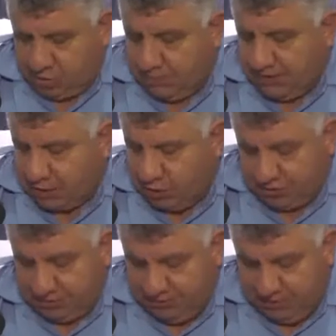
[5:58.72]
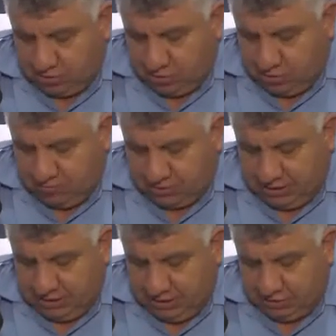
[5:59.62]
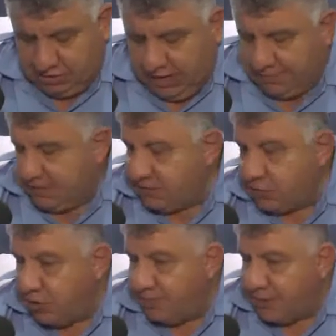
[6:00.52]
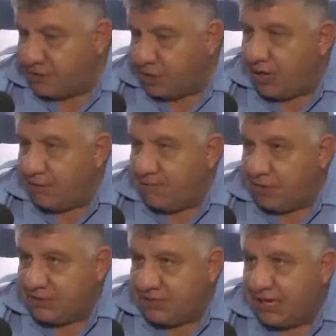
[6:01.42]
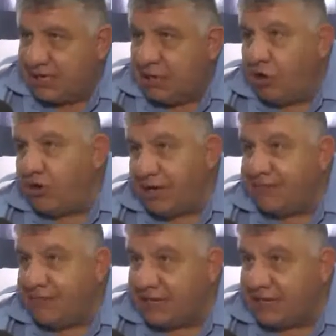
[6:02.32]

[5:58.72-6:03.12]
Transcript: Toma conocimiento, como te digo, y aviso al personal policial y logran